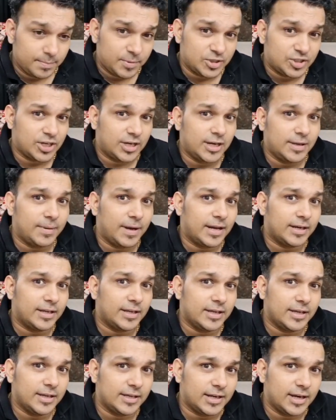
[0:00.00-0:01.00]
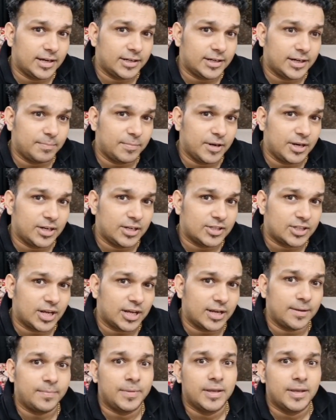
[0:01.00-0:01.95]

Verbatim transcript: पिछली बार की ही क्रिएटेड प्लेलिस्ट है